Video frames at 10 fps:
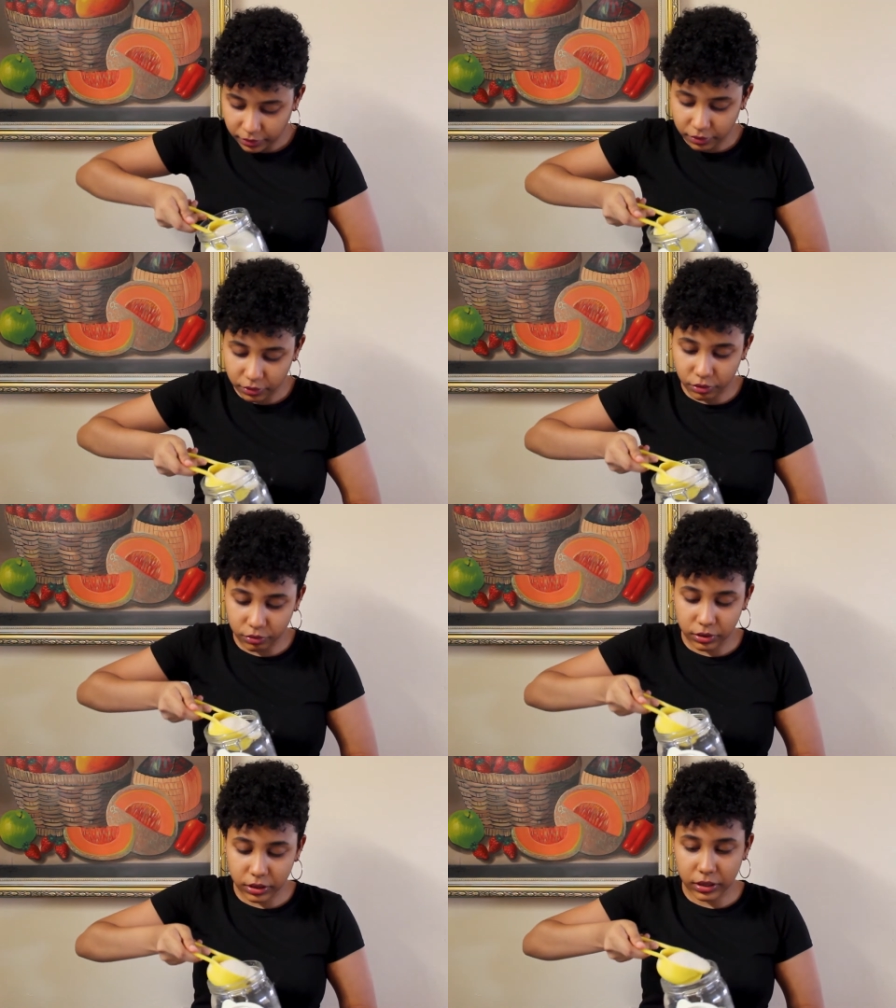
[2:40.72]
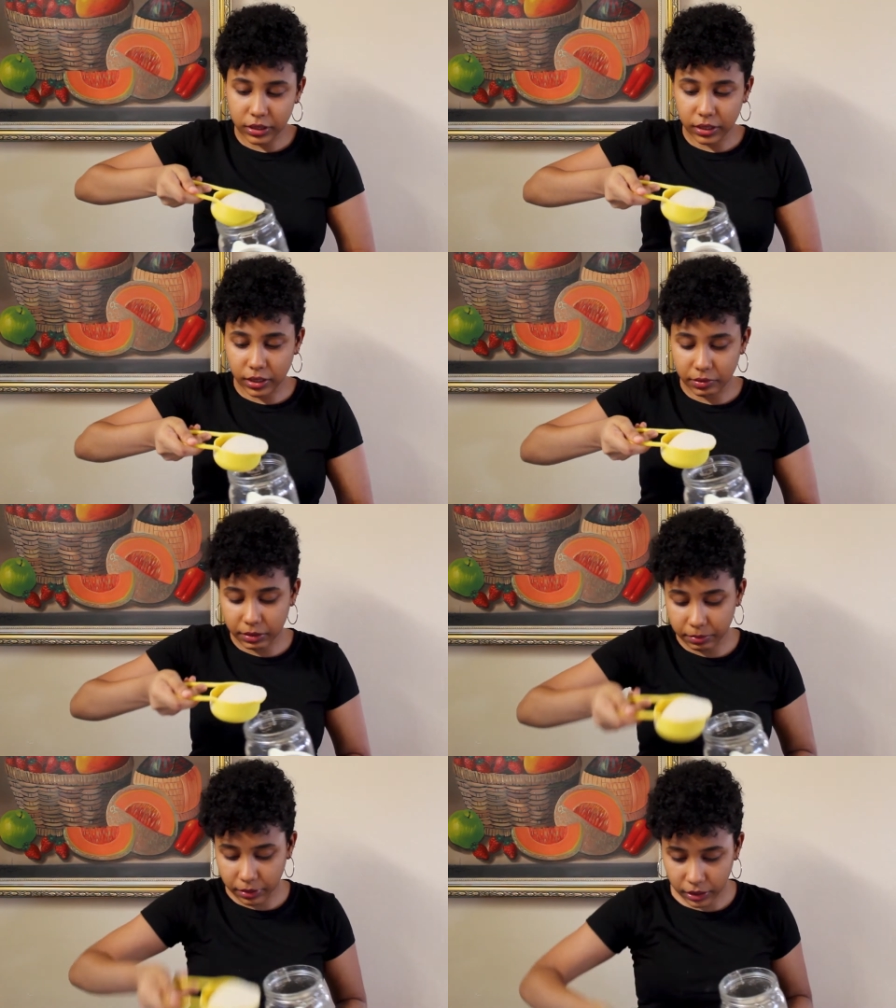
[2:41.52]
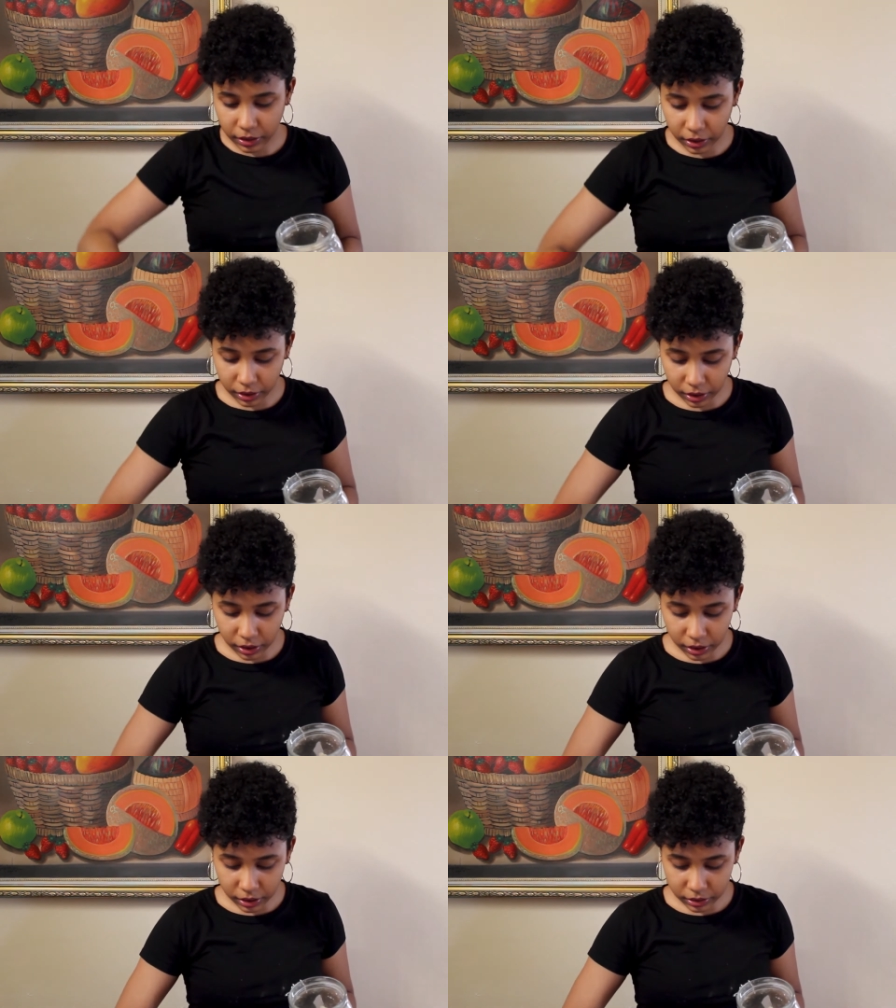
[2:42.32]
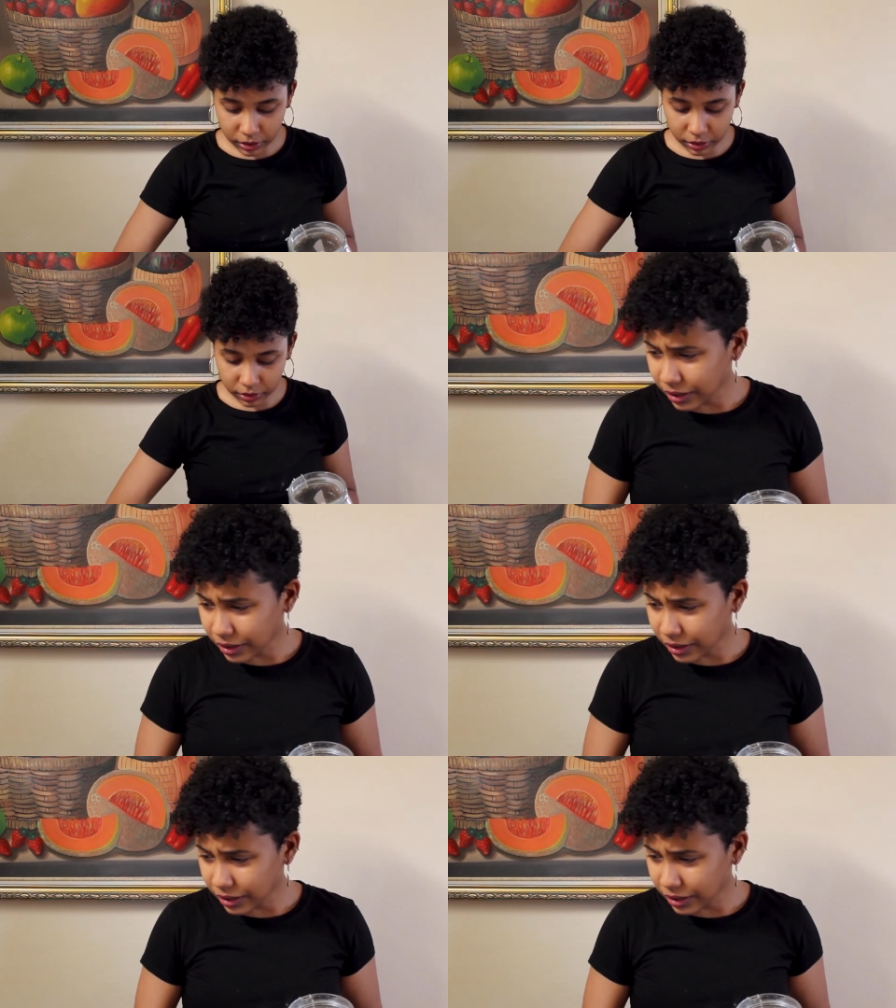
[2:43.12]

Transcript: Entonces, aquí va media taza.